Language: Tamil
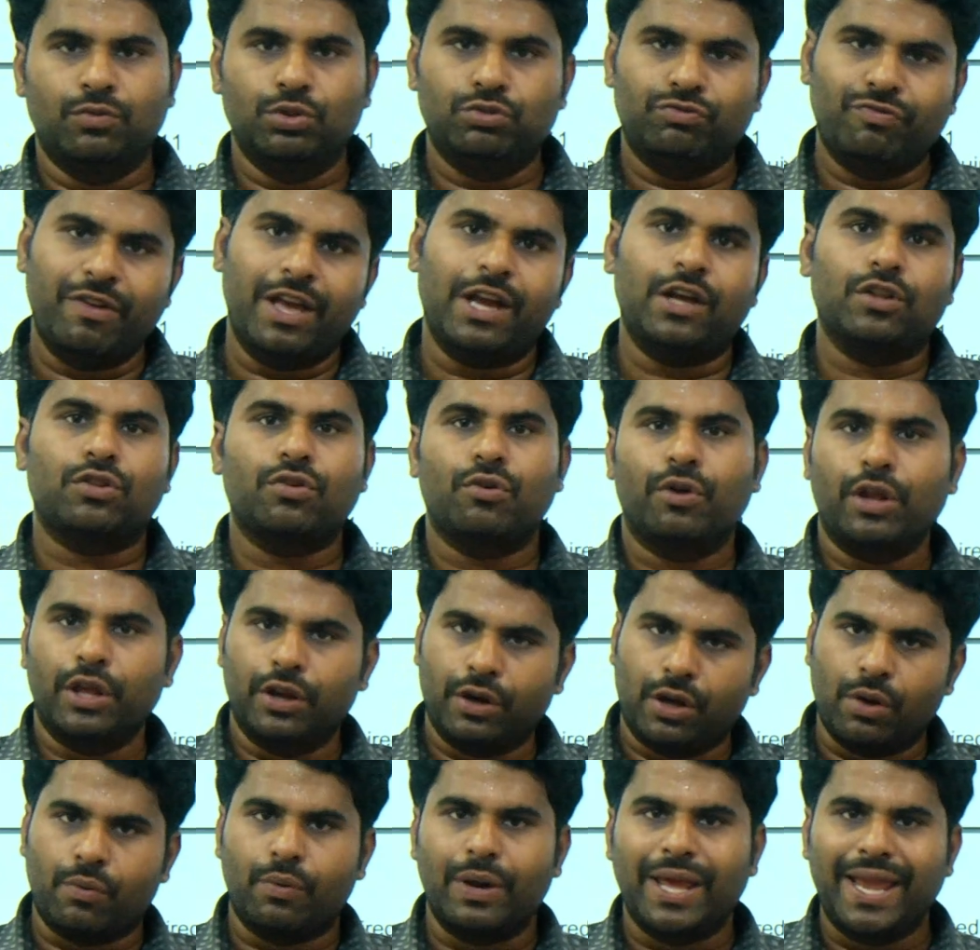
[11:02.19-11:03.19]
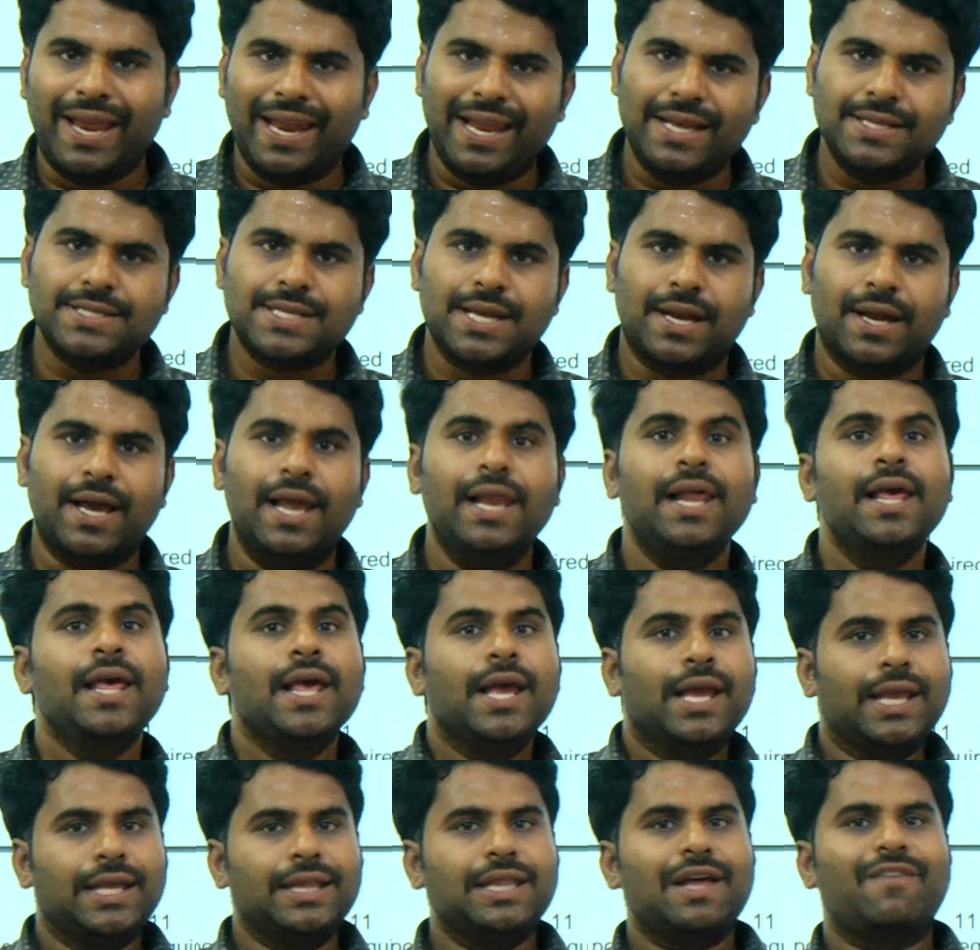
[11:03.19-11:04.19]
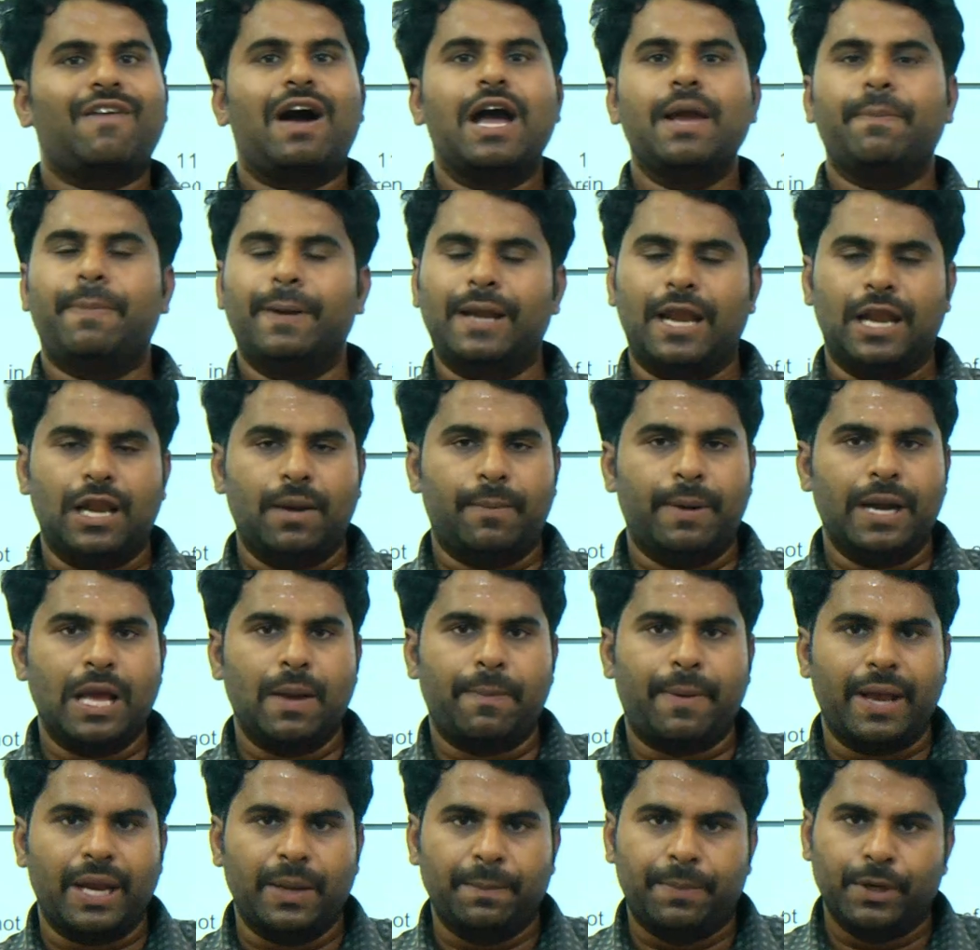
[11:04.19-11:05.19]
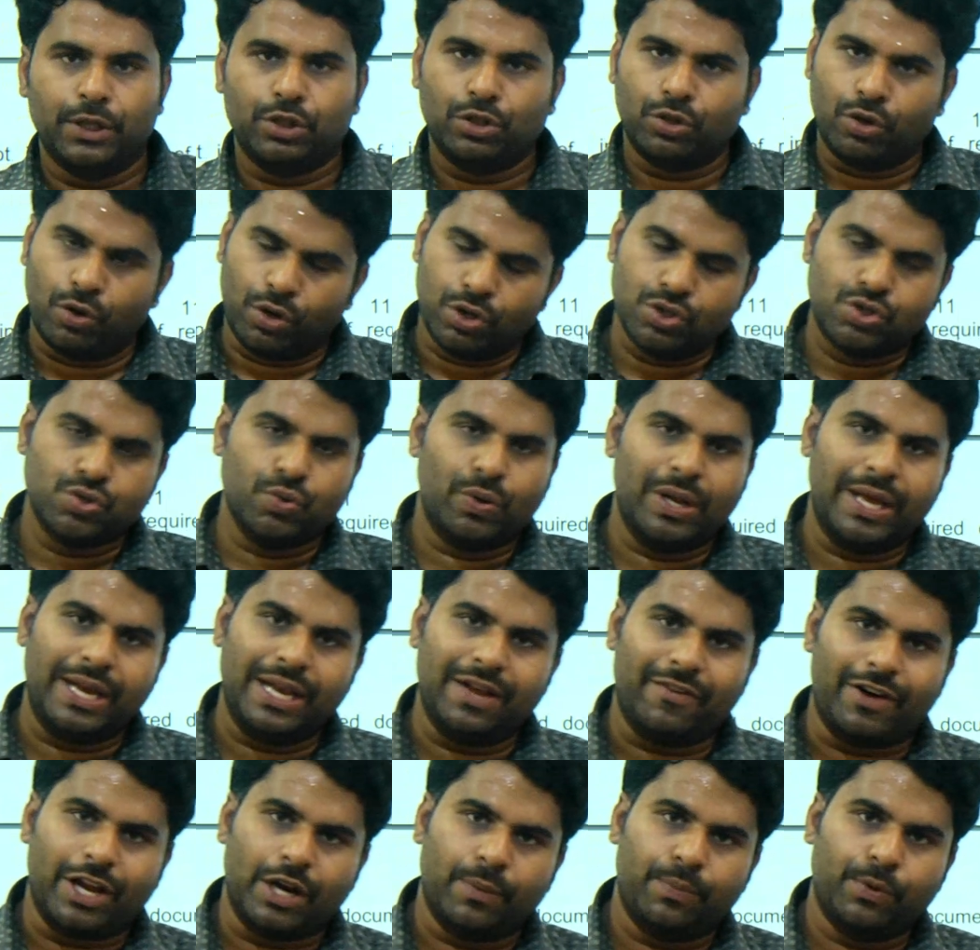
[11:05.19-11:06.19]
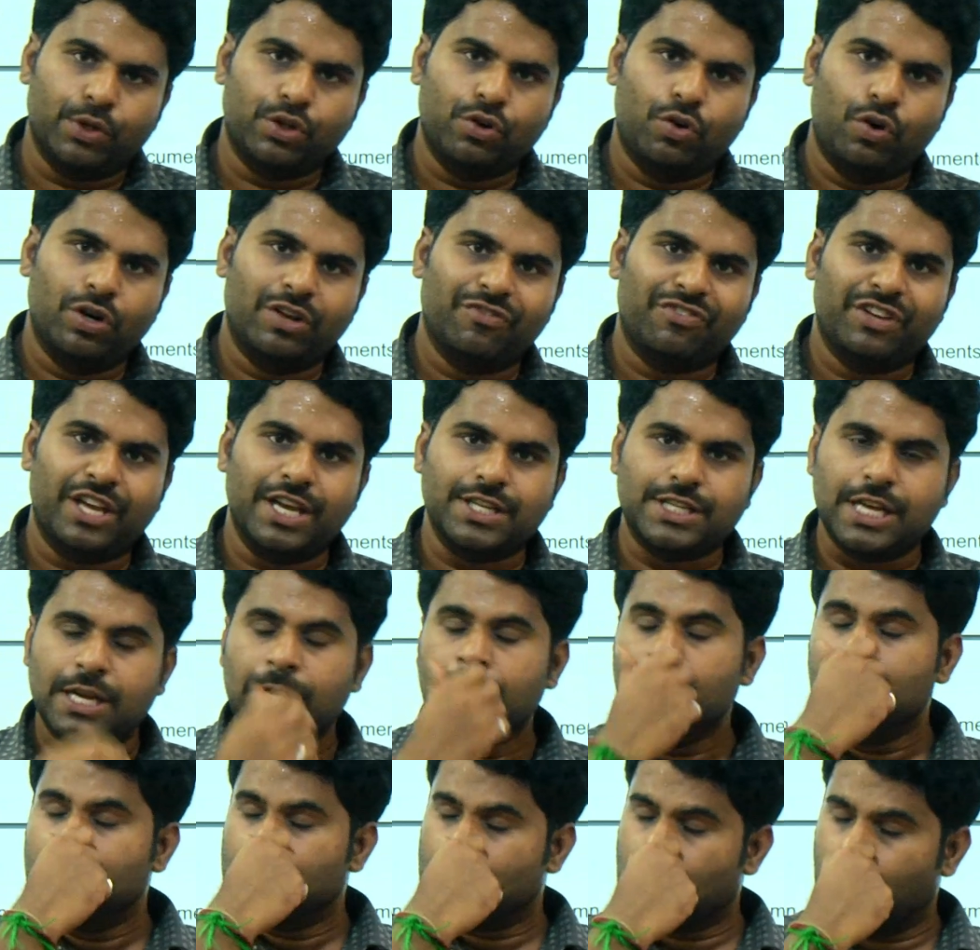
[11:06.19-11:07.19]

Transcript: உத்வேகத்தோடு இருக்கக்கூடிய இளைஞர்கள் இந்த வாய்ப்பை நல்லபடியாக பயன்படுத்திக்கோங்க ஜூலையில் வரப்போகுது நோட்டிஃபிகேஷன்